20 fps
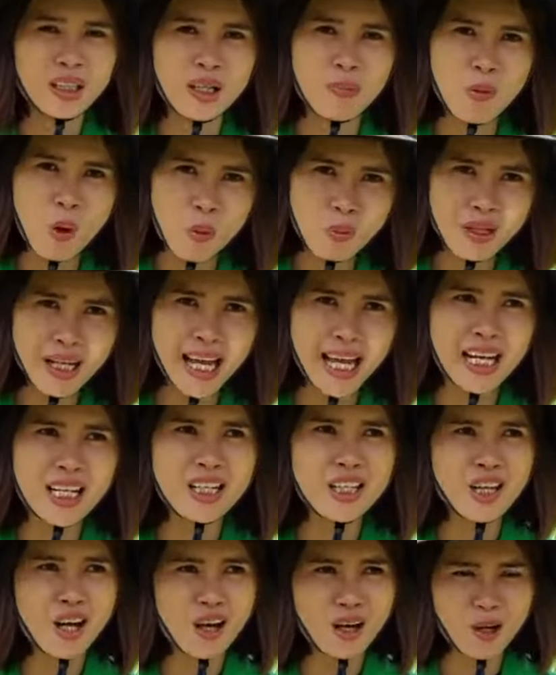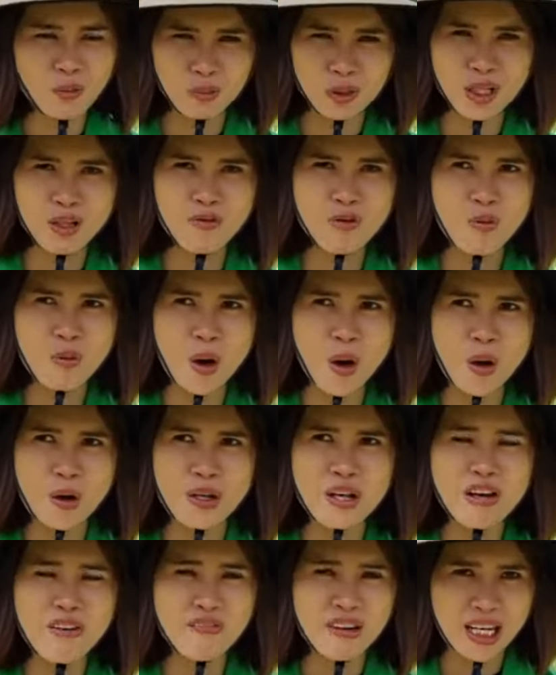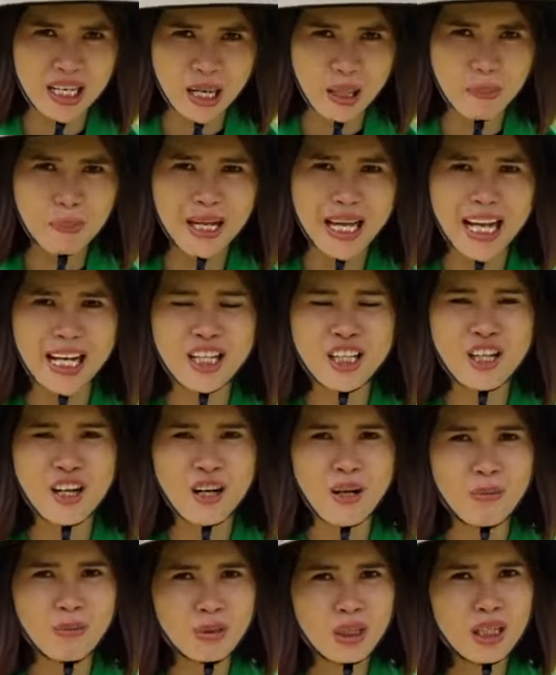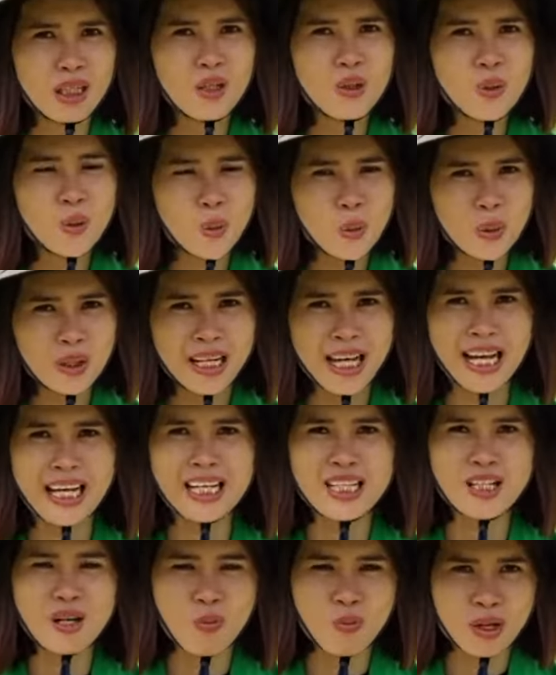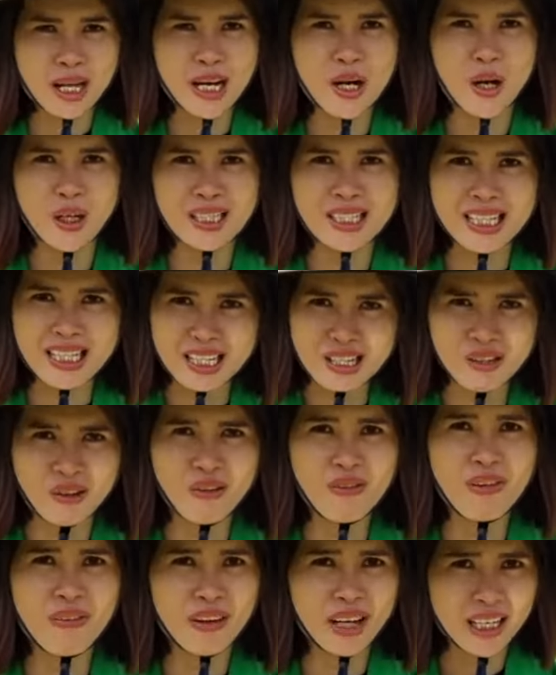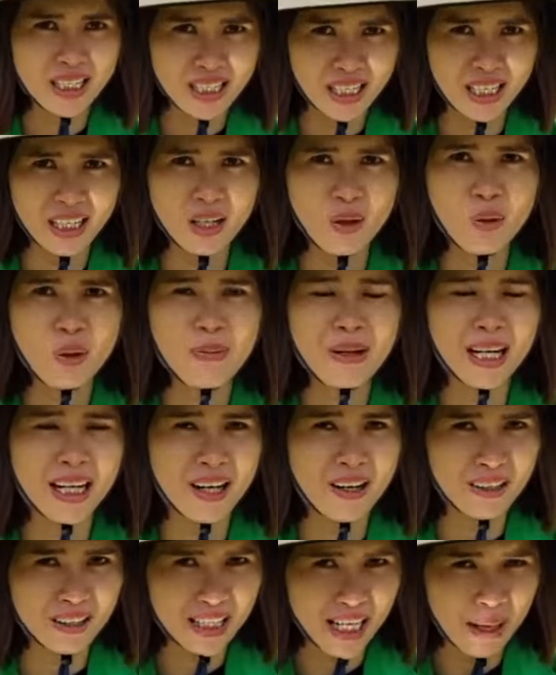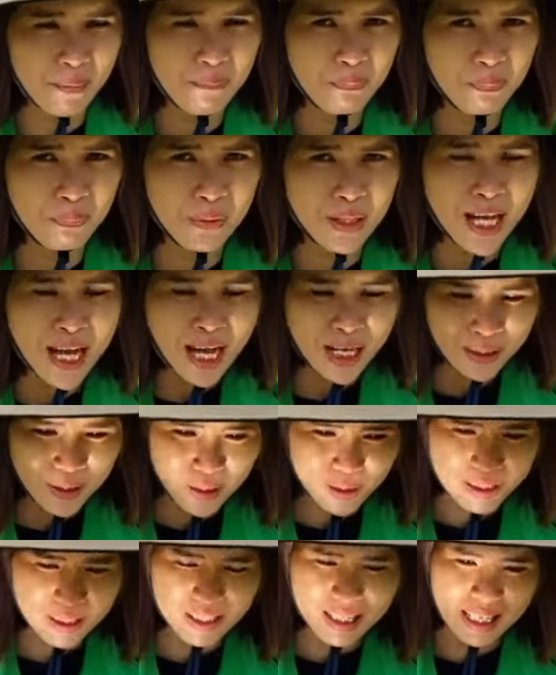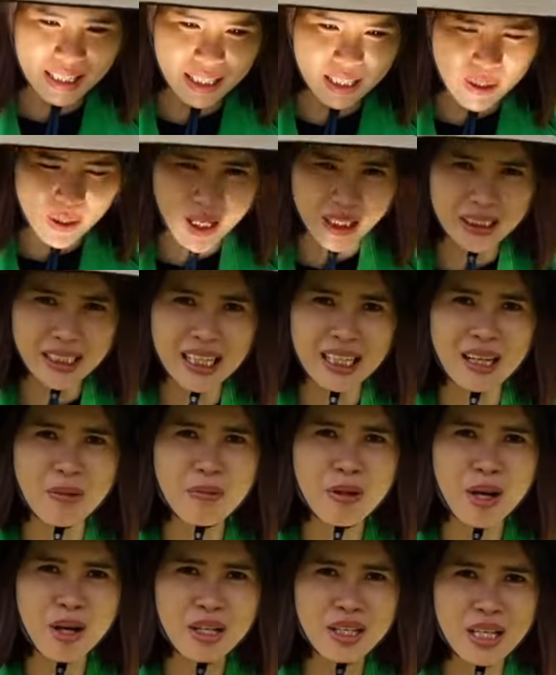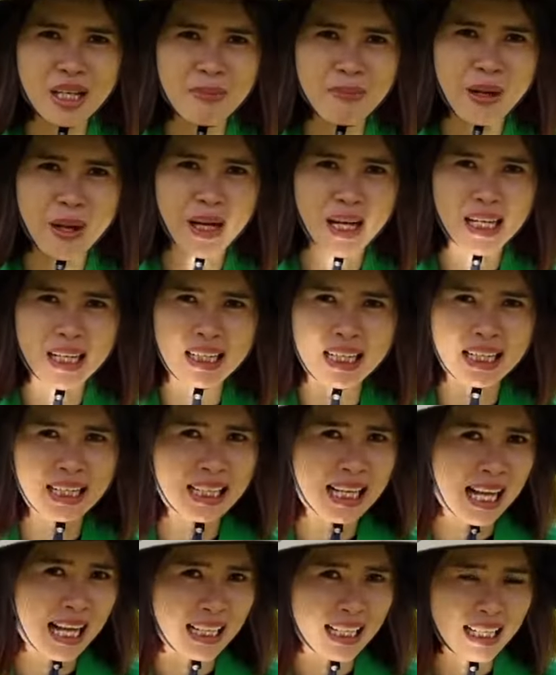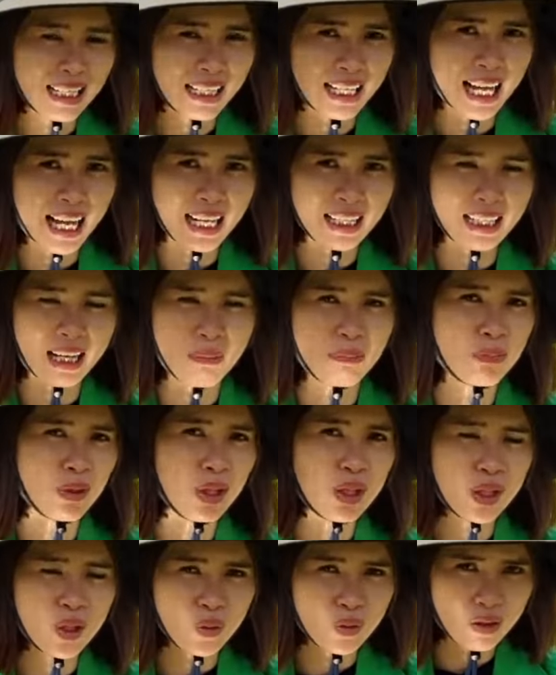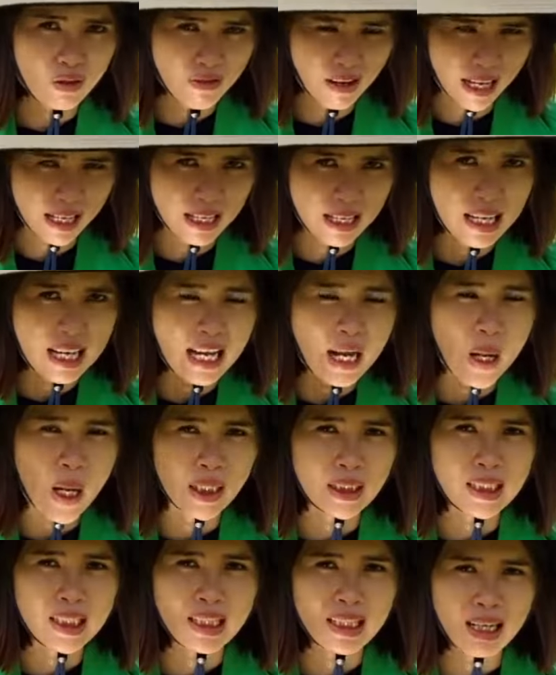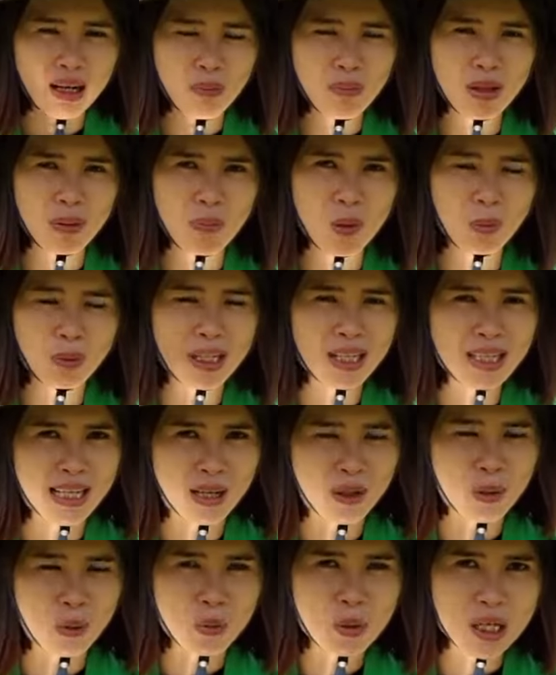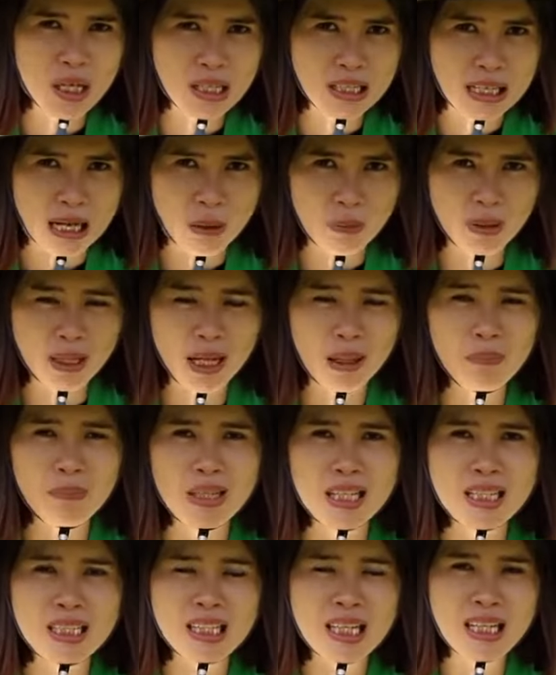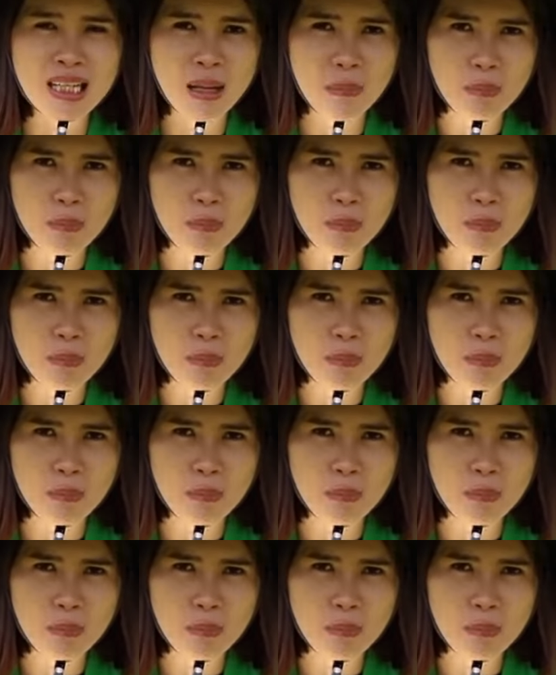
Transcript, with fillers: từ 4.000 cho công thức phục hồi và 5.000 cho công thức nuôi cây trong giai đoạn sinh trưởng và phát triển nha quý bà con nhé rồi như vậy thì hằng thiên long có gì mà hằng anh lại ca ca cẩm nó nhiều như vậy hoàng thiên long là một cái dạng hữu cơ cao cấp lên tới